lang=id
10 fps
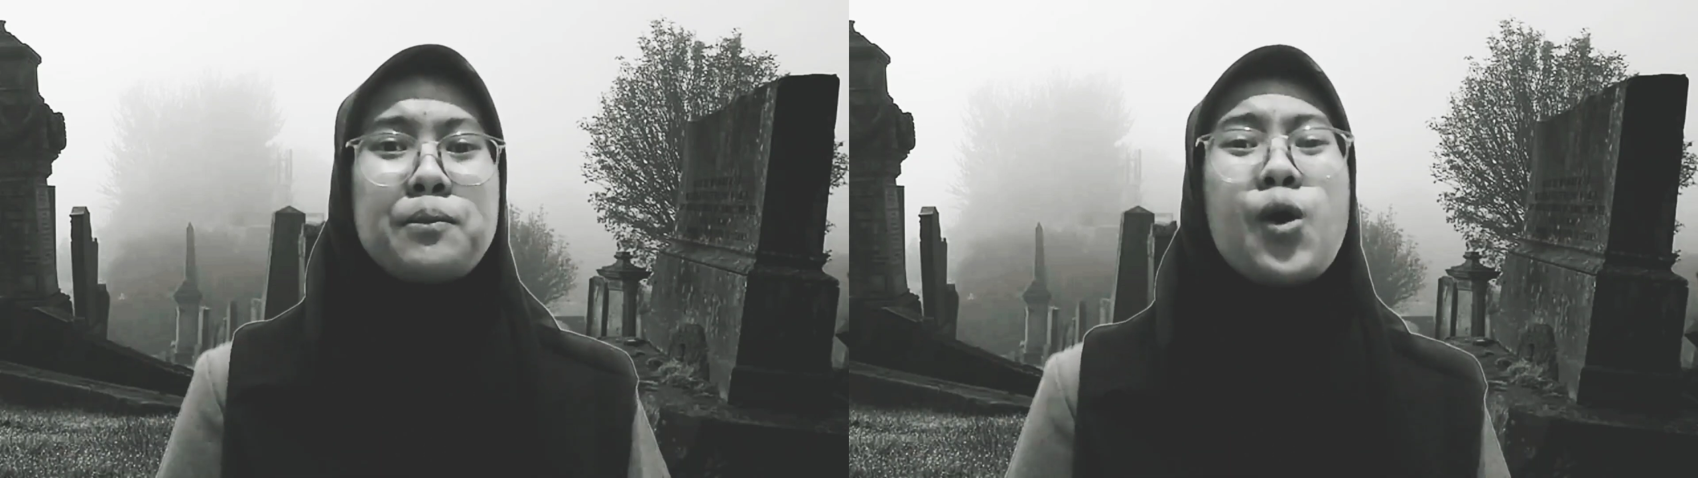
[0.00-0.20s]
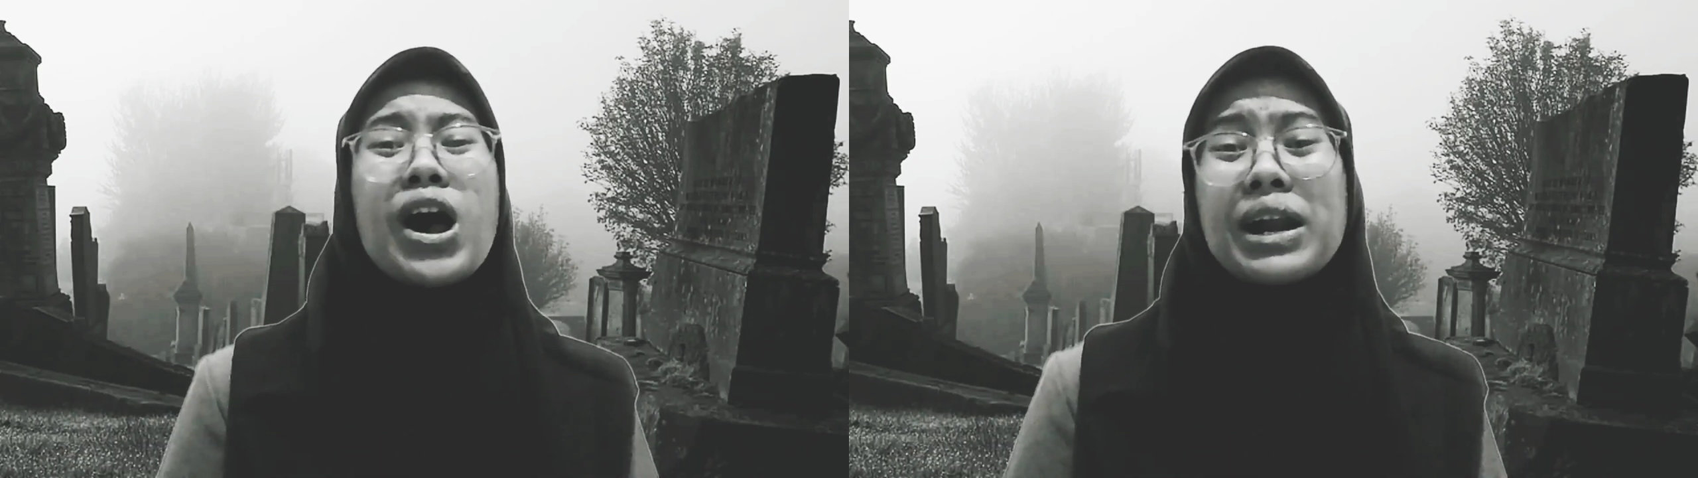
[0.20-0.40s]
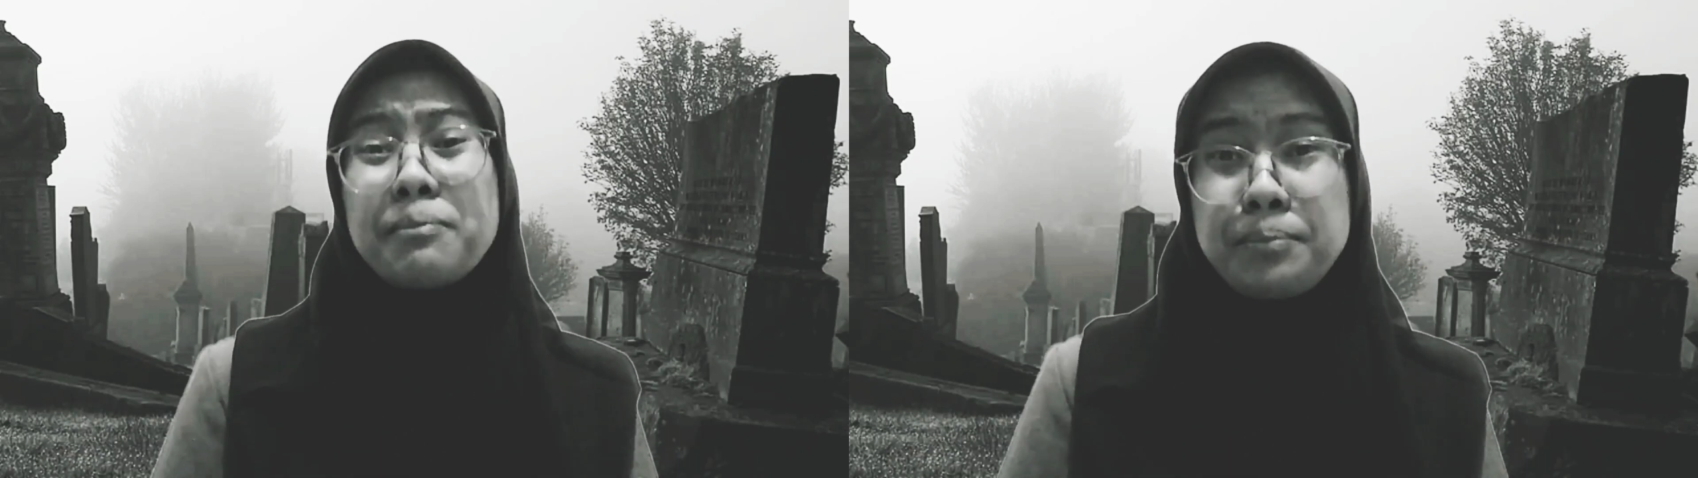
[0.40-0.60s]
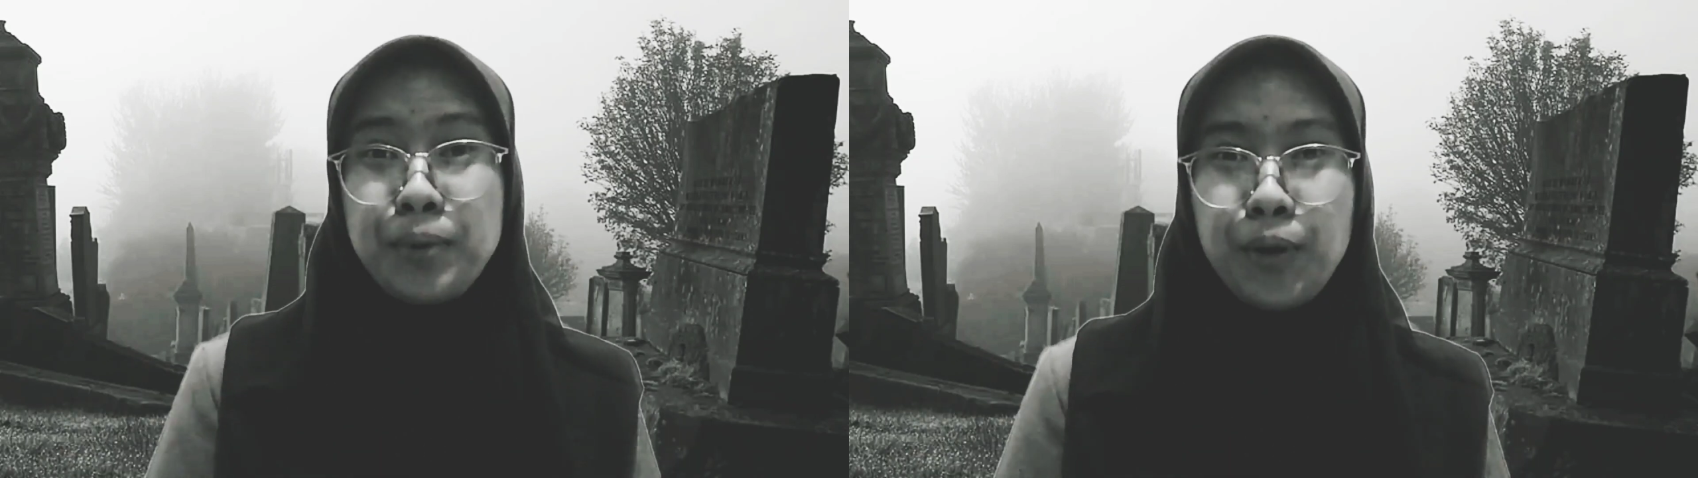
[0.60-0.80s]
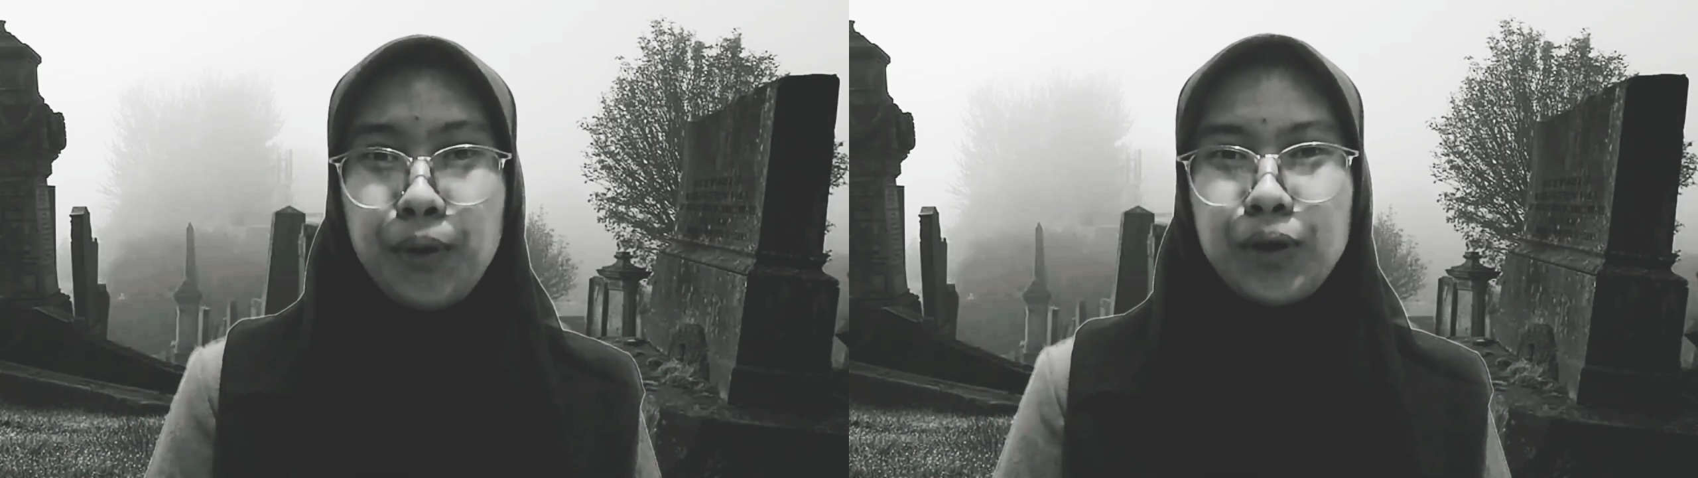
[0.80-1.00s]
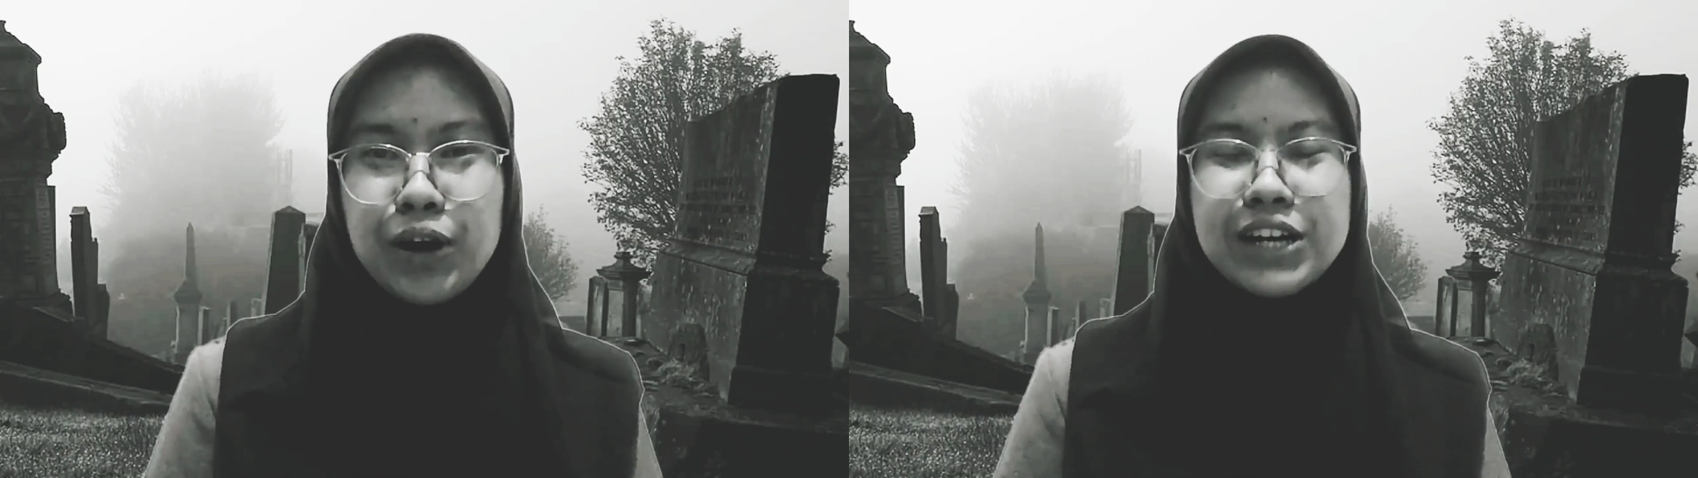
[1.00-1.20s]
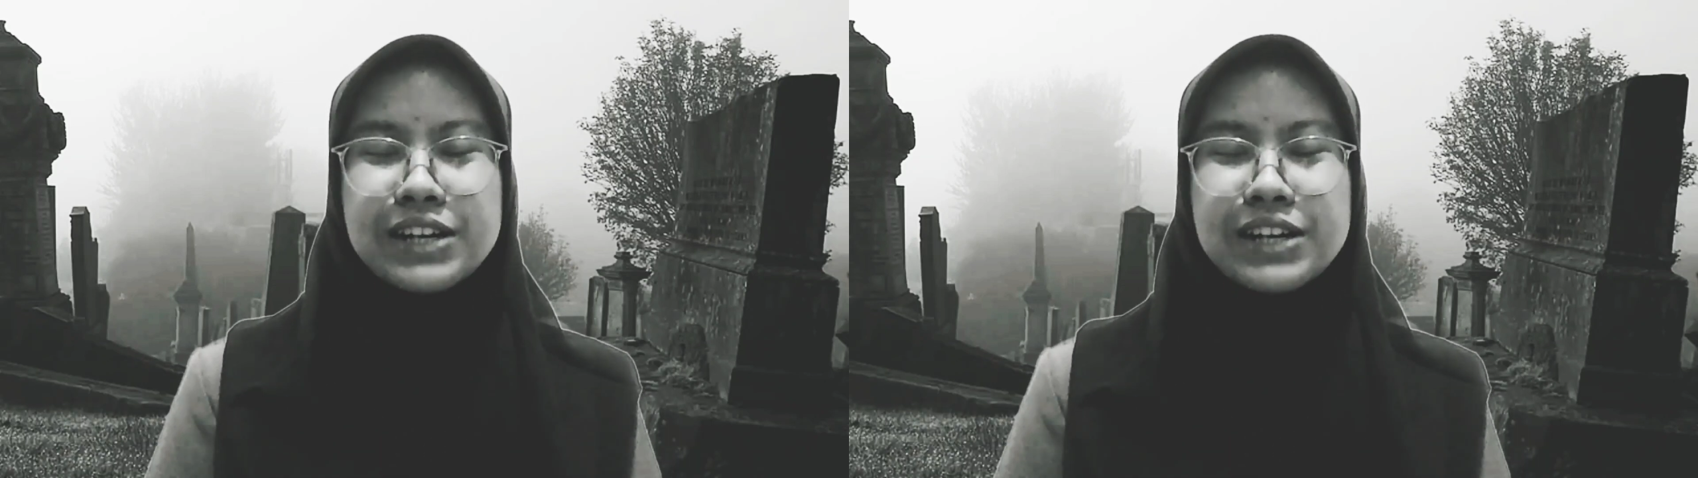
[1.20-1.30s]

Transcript: mual nempo.